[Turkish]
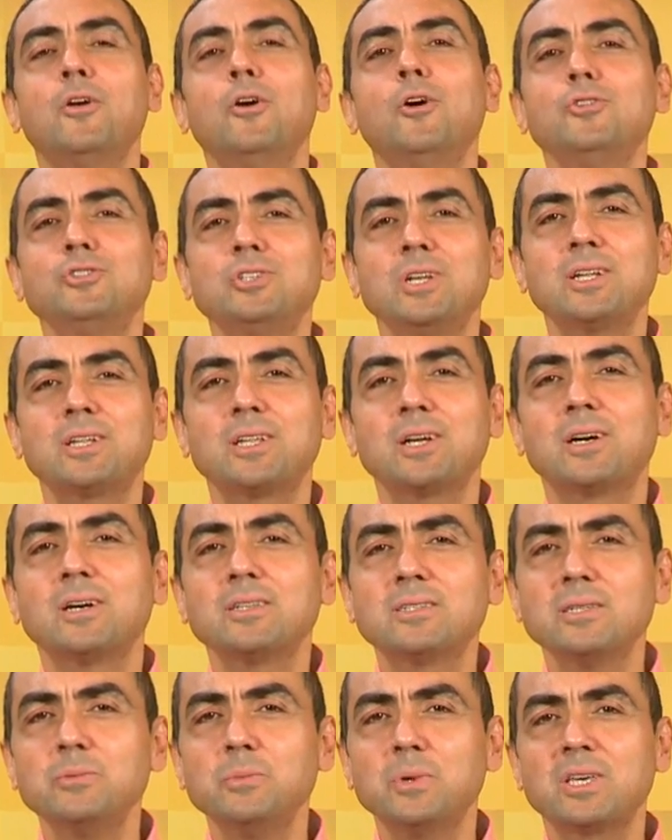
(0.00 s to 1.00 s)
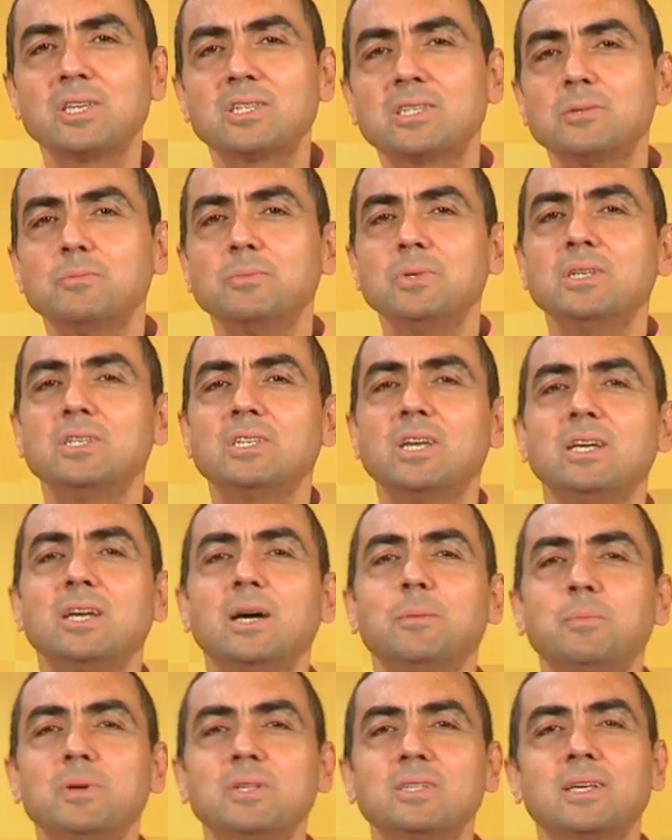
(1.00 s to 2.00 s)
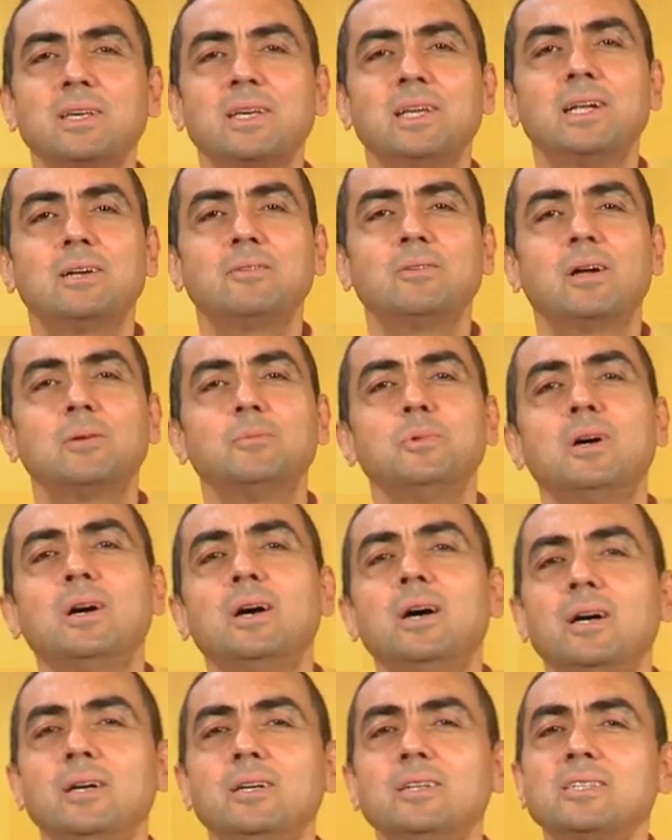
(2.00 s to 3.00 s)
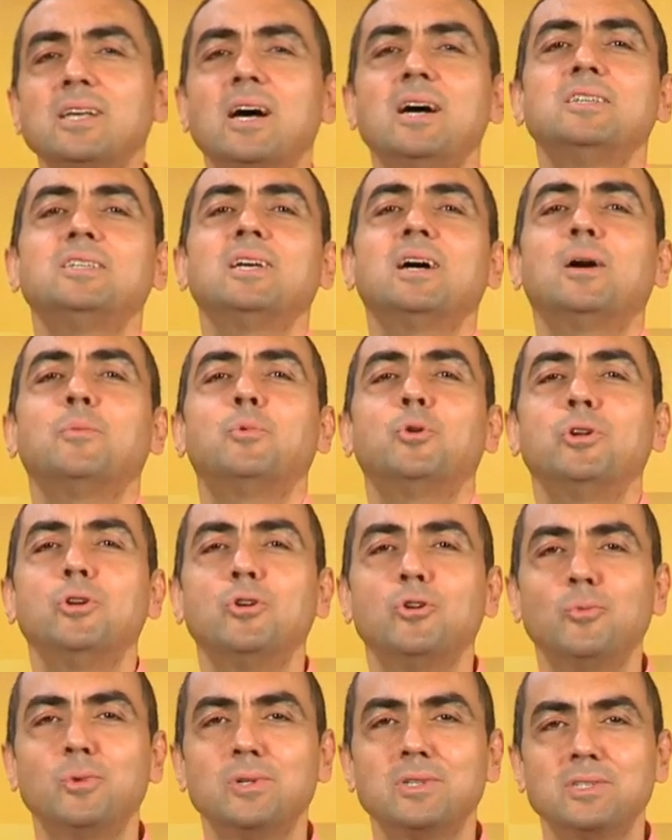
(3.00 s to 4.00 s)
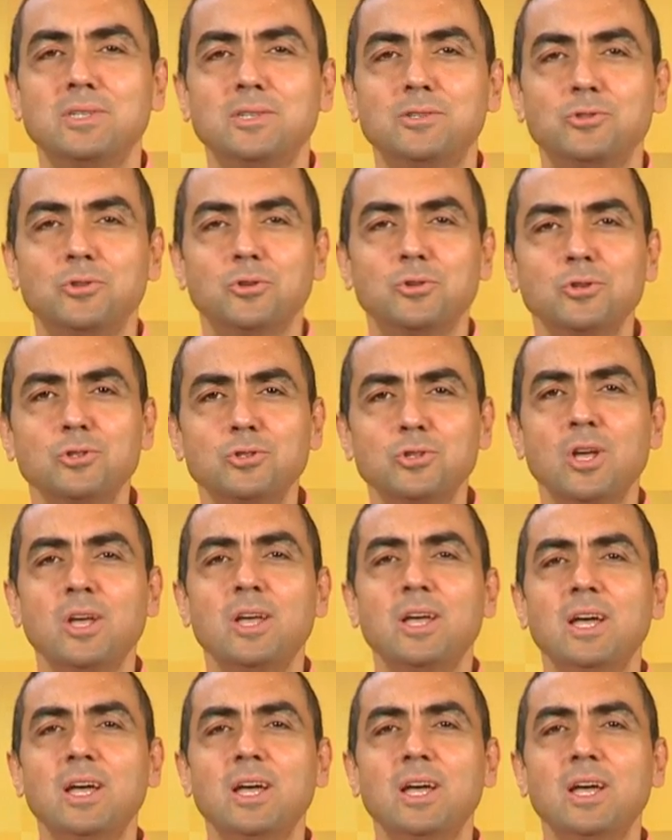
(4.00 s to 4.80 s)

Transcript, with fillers: Öncelikle katılmak için bir şey yapmanıza gerek var mı? Hayır, sadece abone olmanızı istiyoruz.